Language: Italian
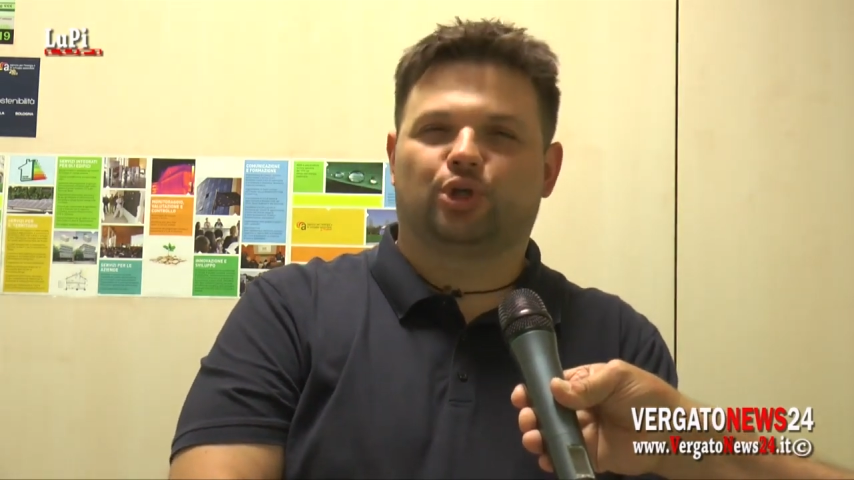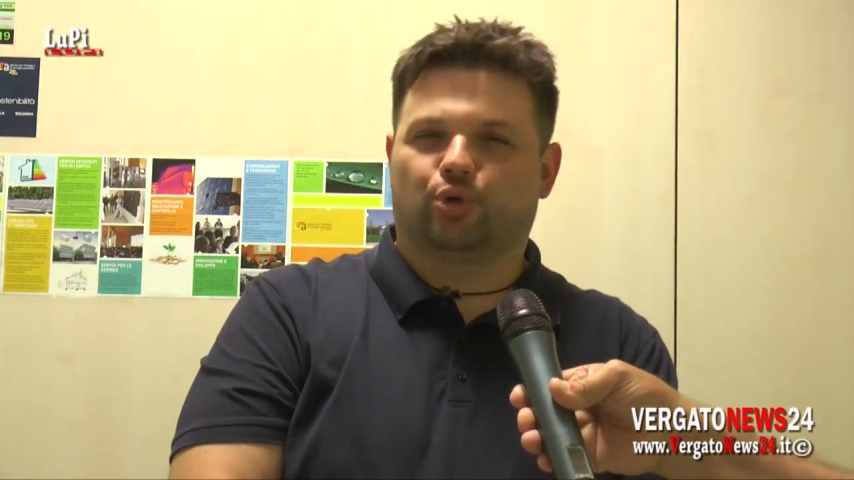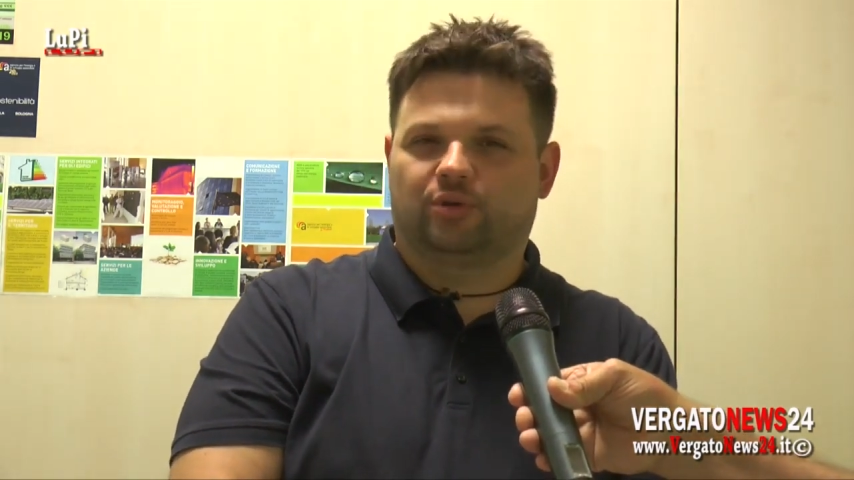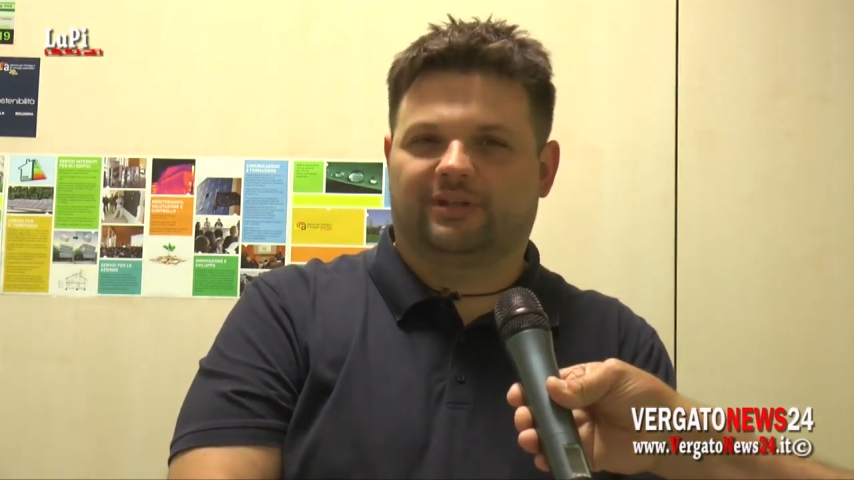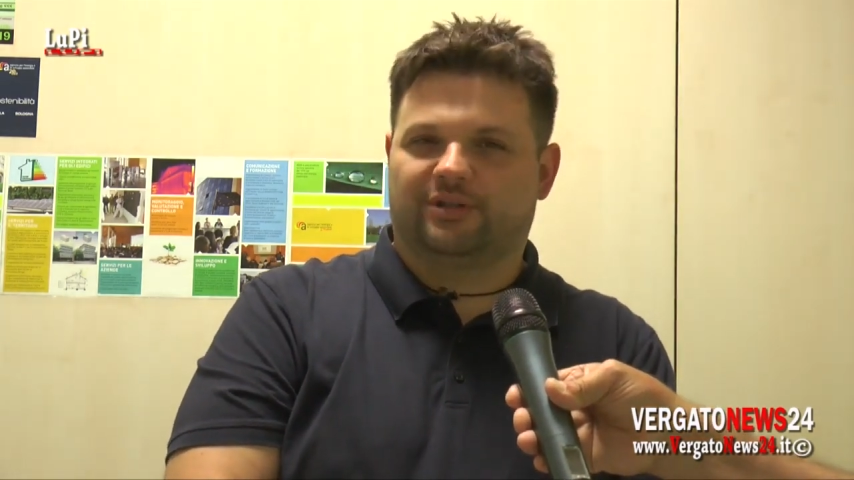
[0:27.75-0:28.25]

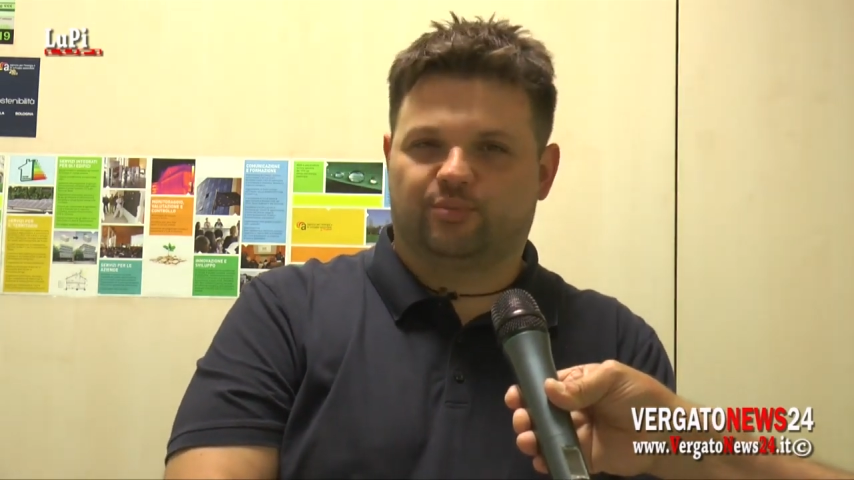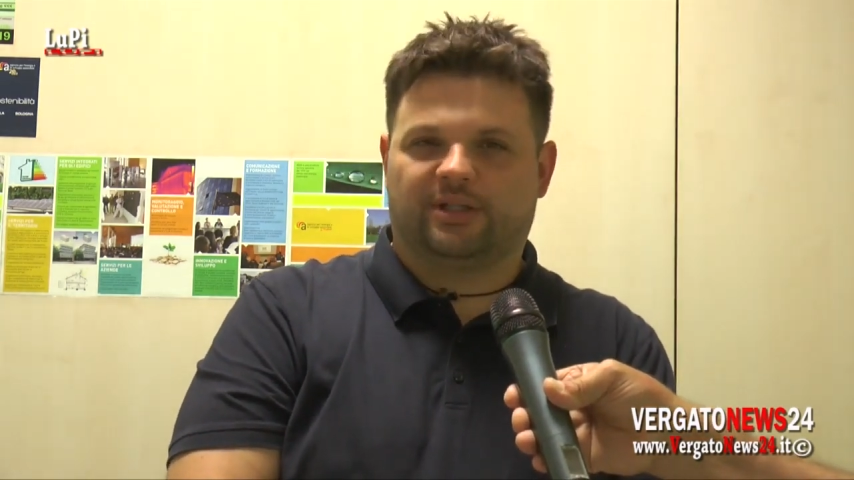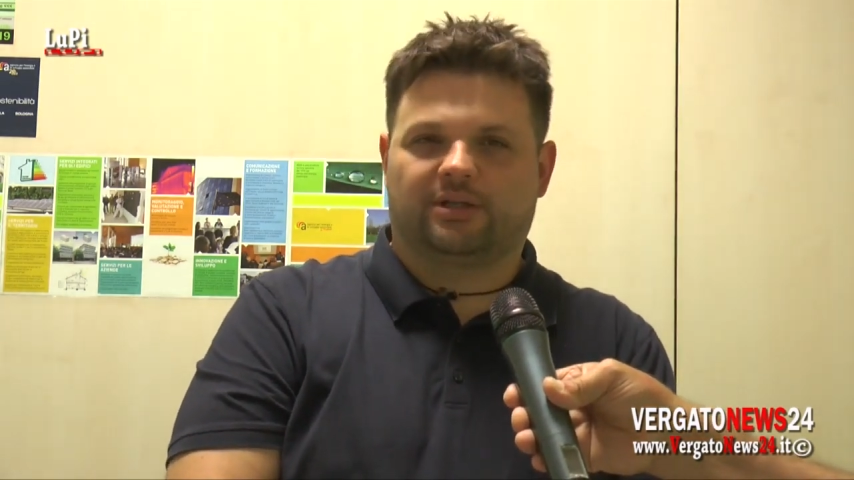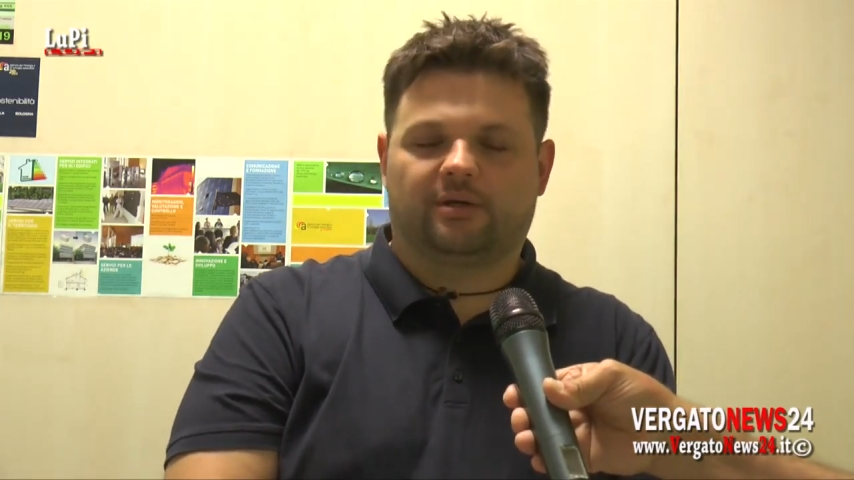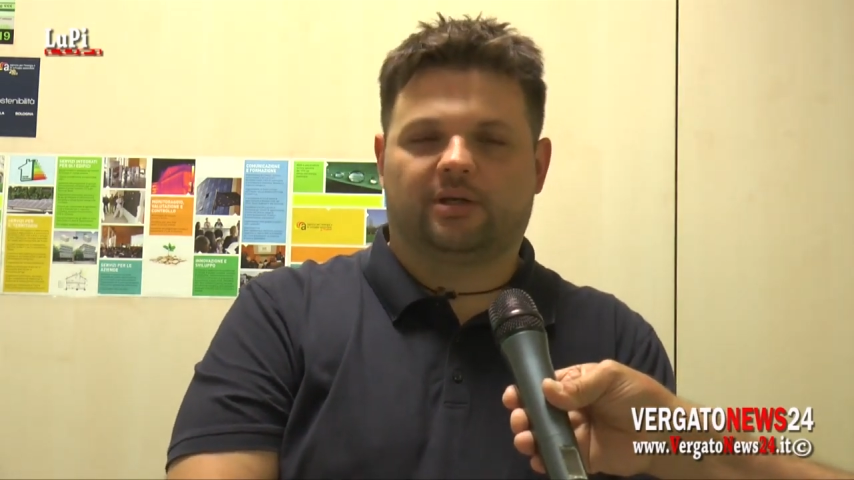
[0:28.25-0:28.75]
rotta
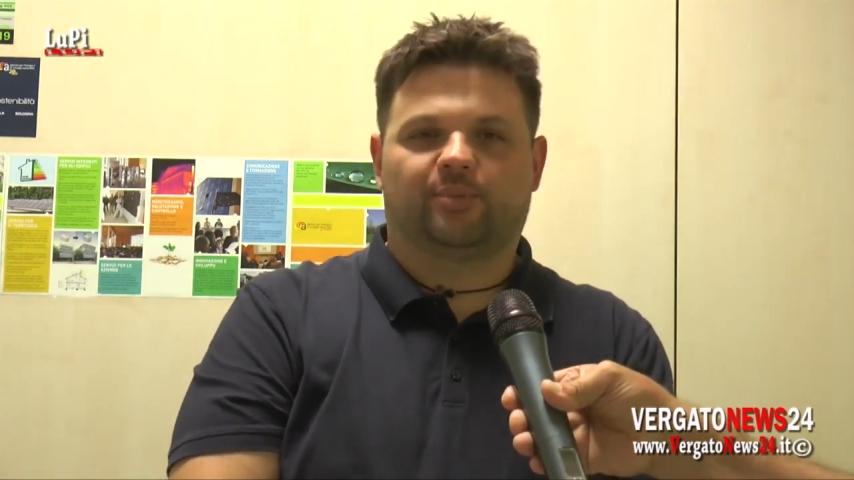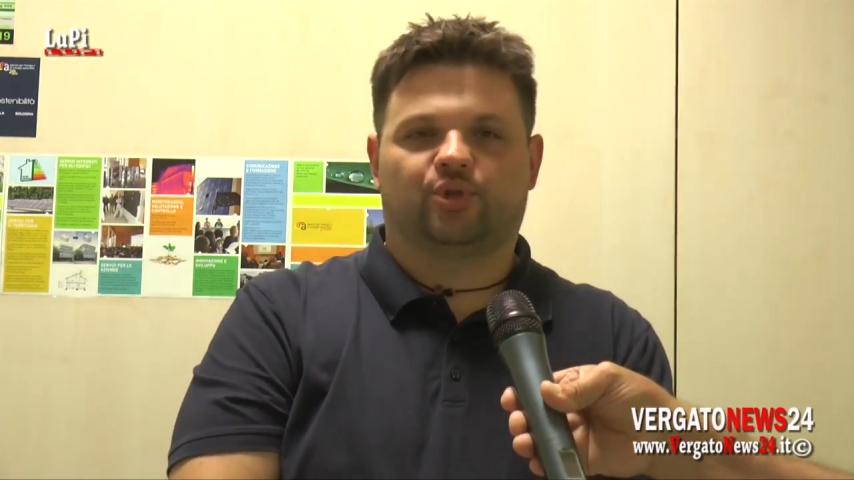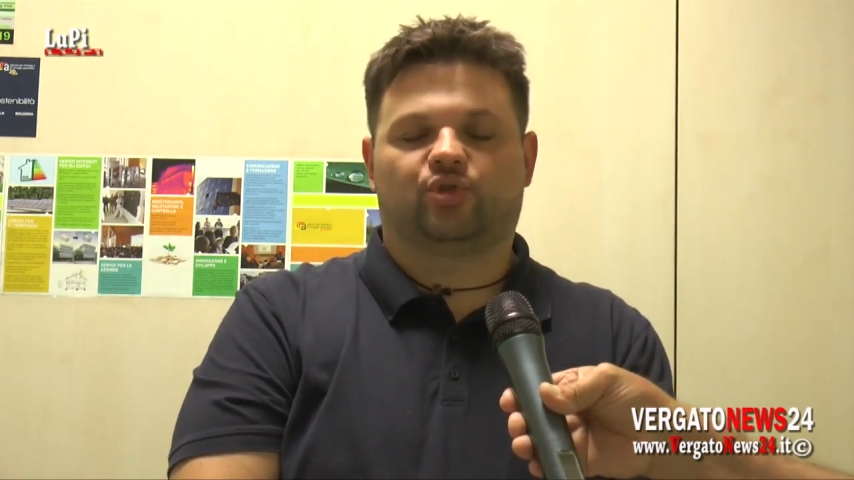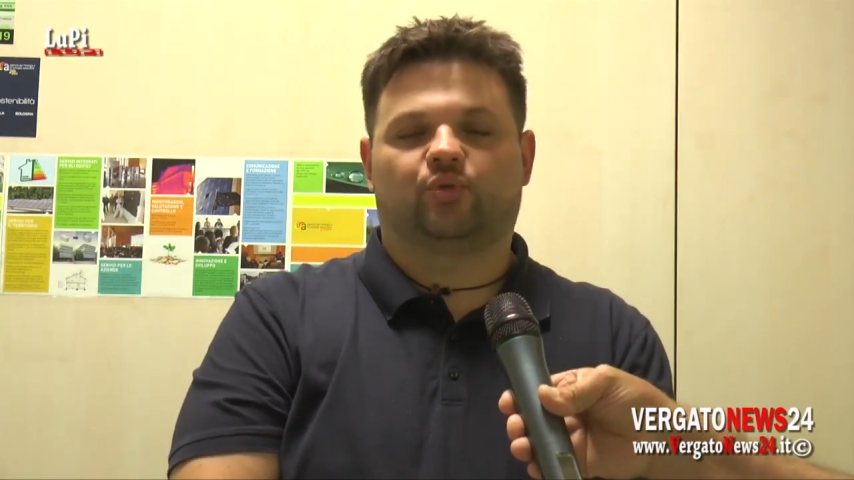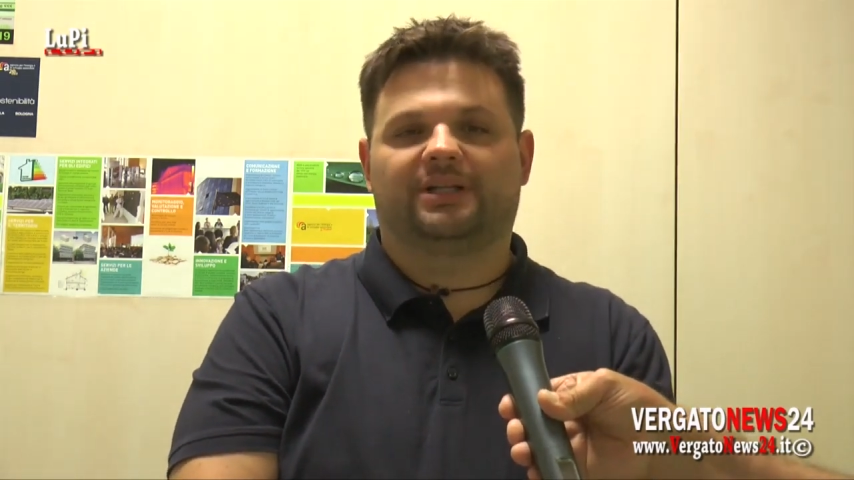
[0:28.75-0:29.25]
rispetto a quella
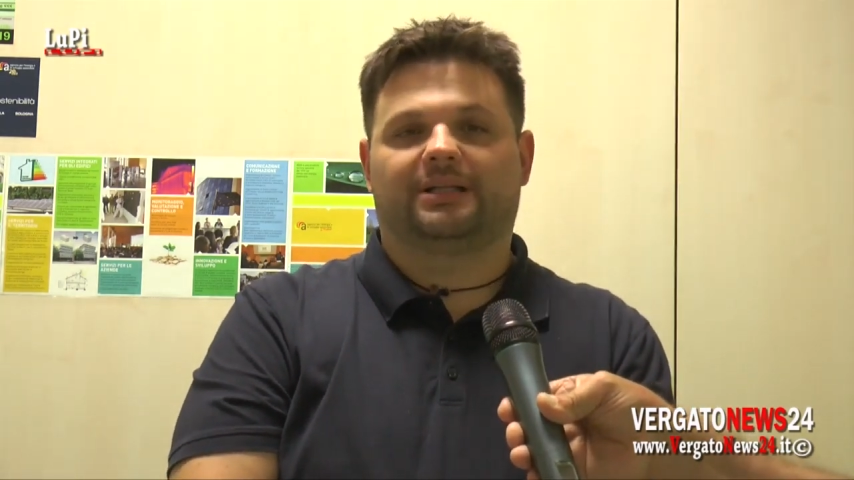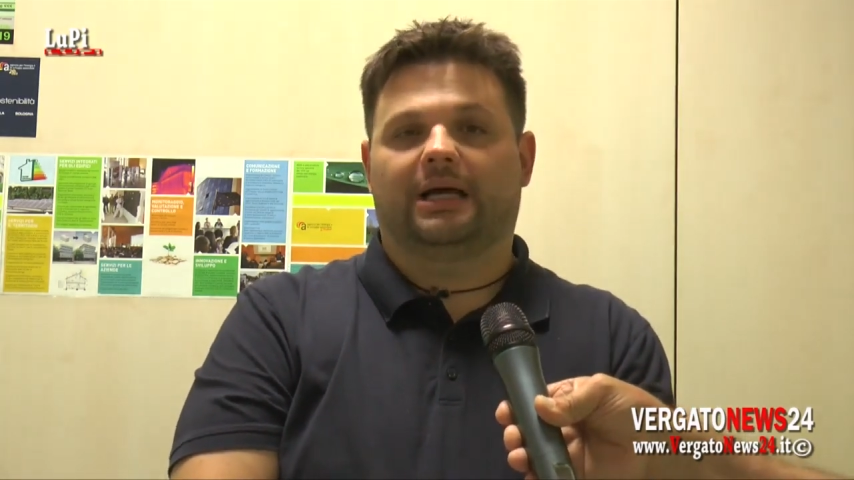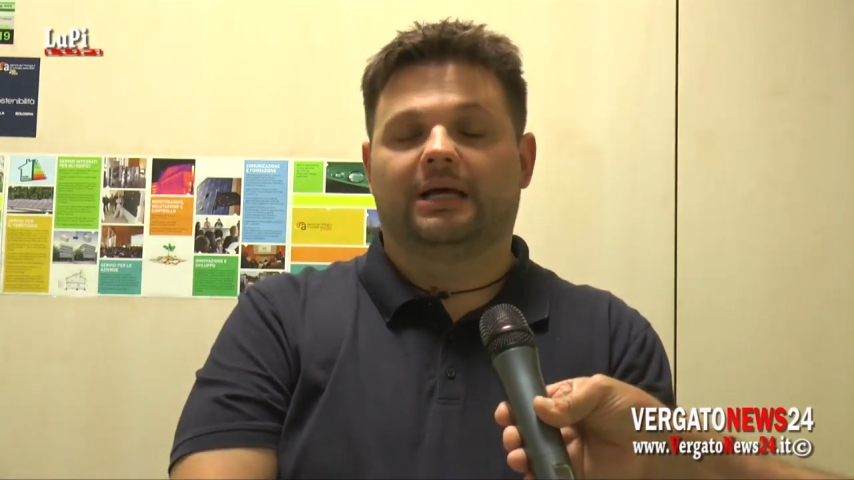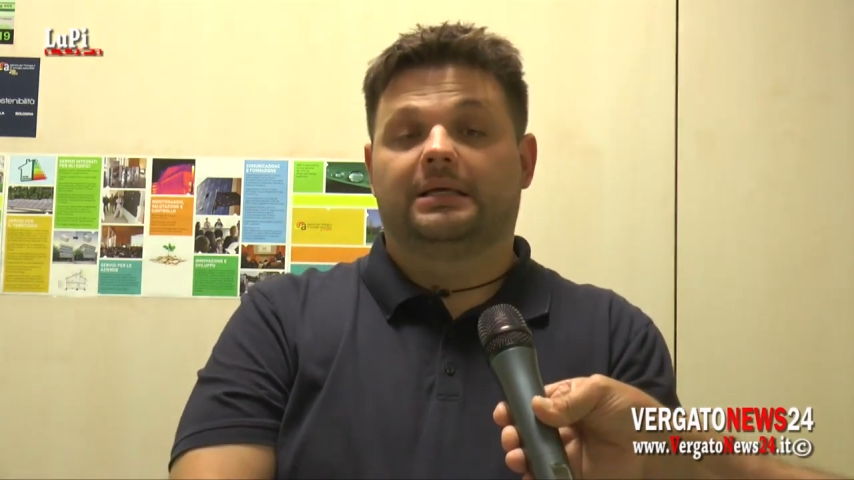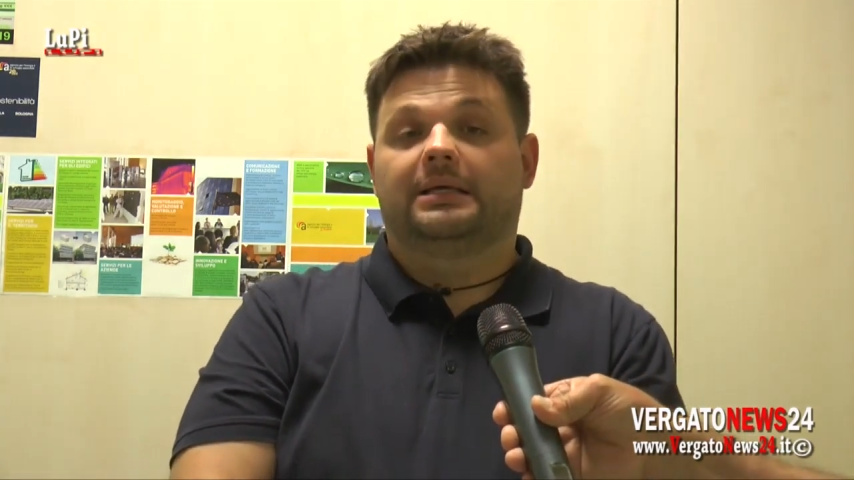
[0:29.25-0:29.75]
progettualità